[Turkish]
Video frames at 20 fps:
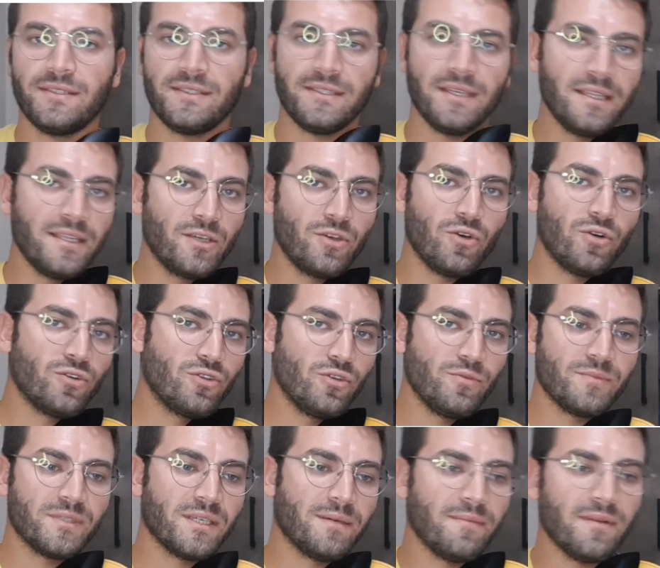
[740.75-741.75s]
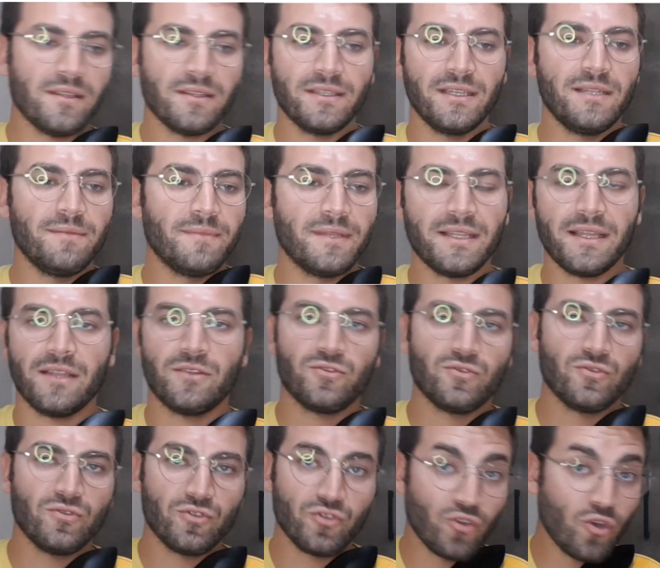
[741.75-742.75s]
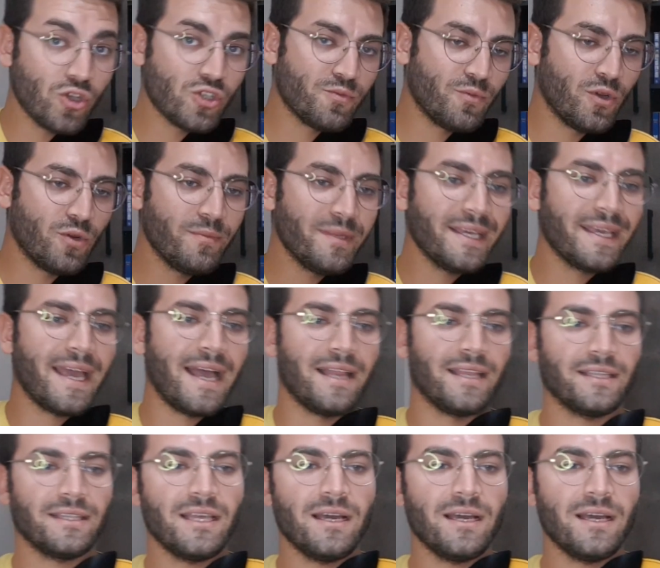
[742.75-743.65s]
seni gördüğüm zaman dilim neden tuttu söz bölümüne geldik.